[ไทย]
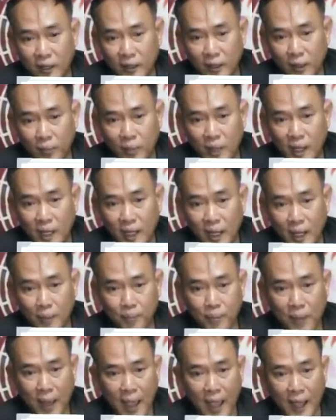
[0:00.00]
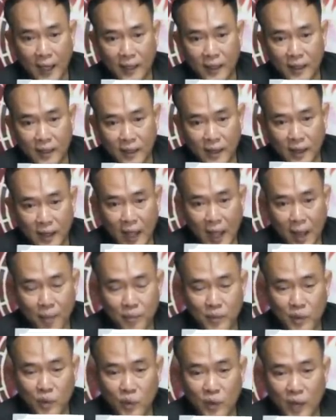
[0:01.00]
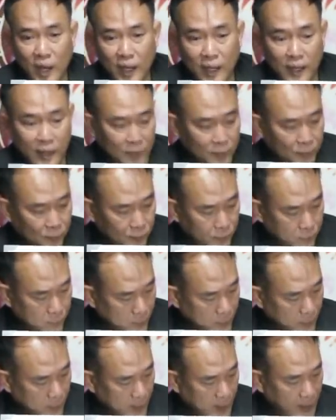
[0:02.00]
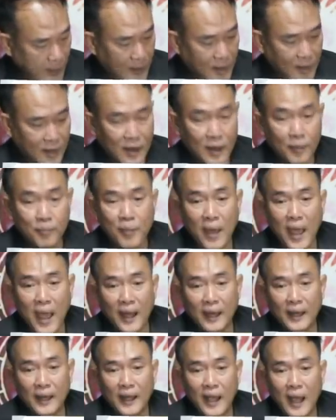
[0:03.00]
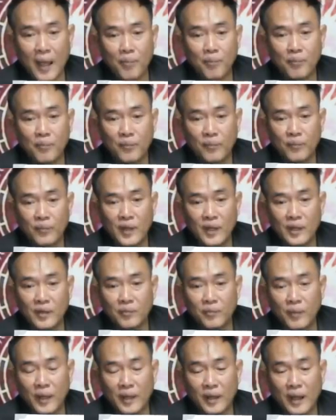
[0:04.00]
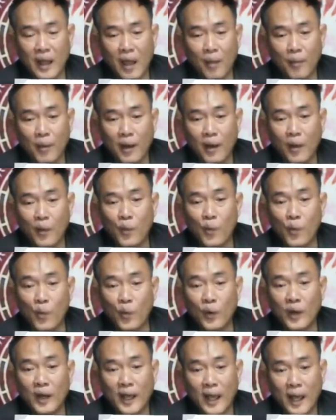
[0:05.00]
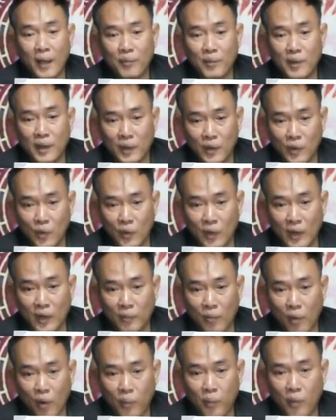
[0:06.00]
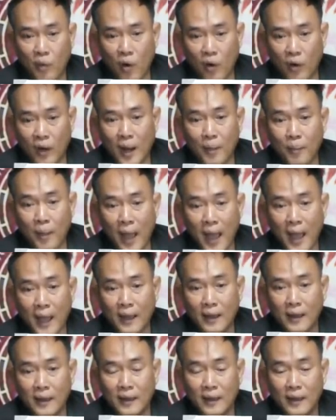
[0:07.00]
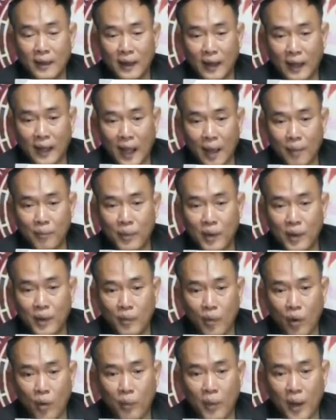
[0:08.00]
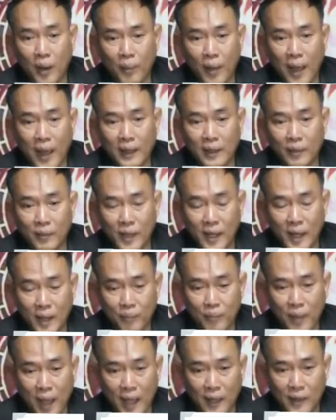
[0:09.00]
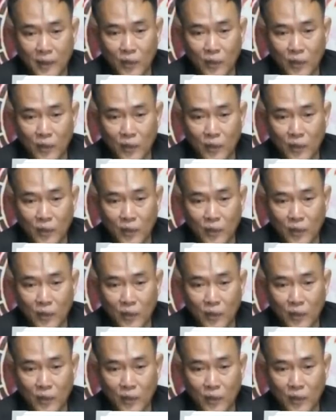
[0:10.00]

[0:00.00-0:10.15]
ยังมีเลข8นะครับ อยู่ในเลข8นะครับ ซึ่งเป็นราพะราหูนะครับ ยังอยู่ในภพของราพะนะครับภพราพะจะมีเลข8